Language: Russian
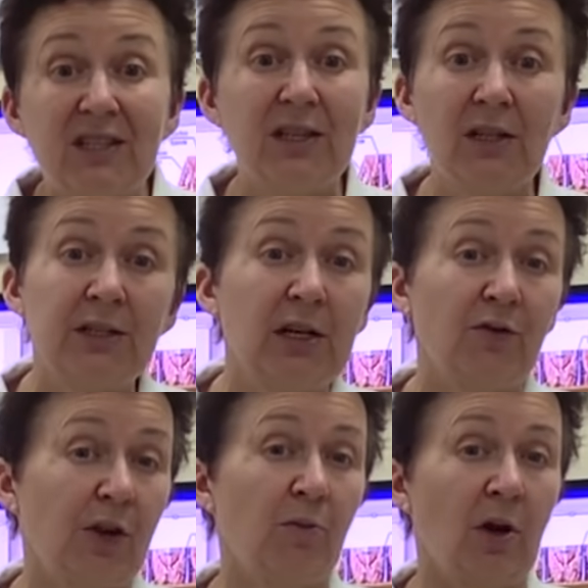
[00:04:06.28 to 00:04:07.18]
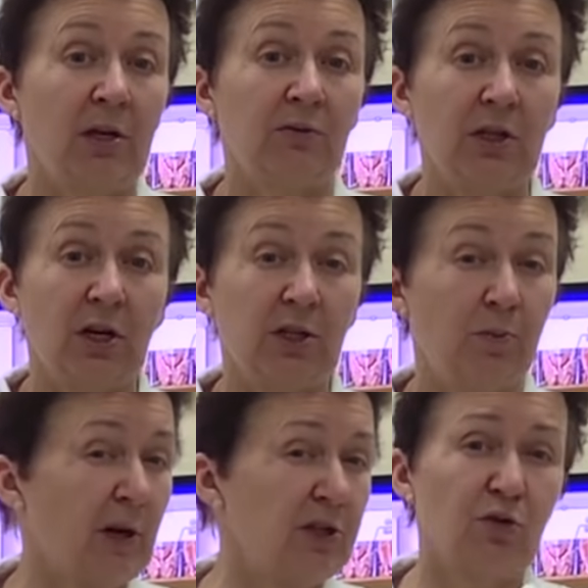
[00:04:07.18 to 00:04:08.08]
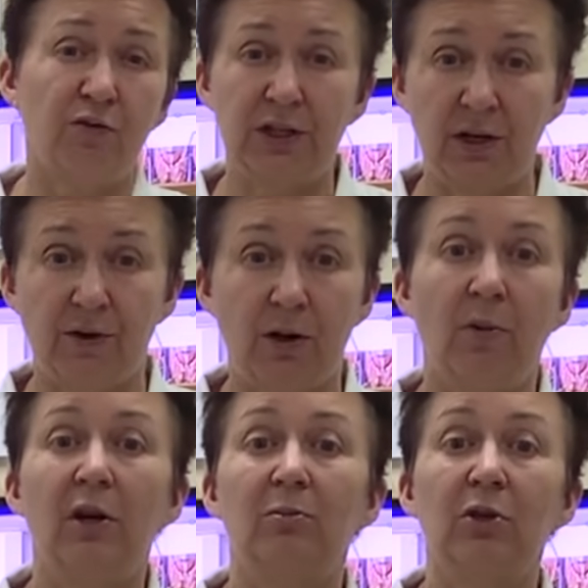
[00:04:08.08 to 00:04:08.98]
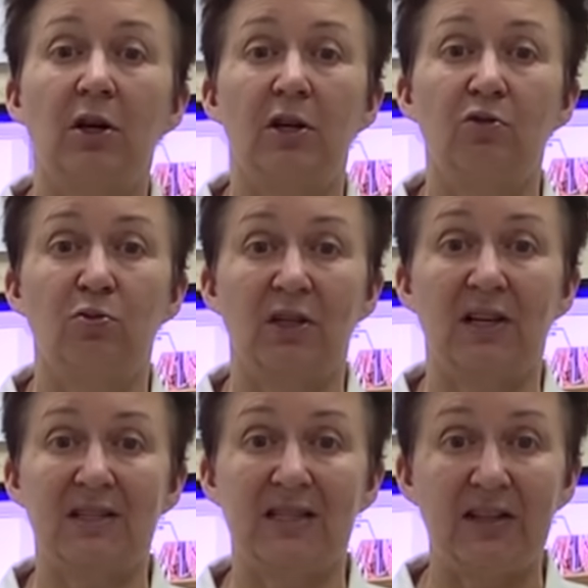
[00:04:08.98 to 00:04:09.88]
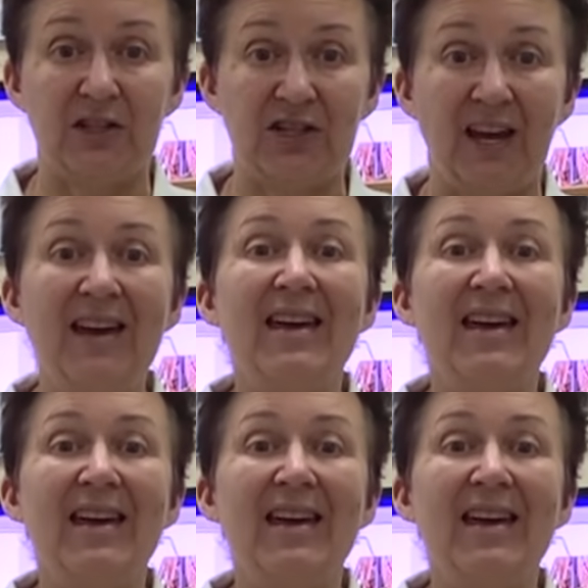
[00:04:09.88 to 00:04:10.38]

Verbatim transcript: делать диафрагмальное вдыхание, постов о диафрагмальном дыхании у меня достаточно,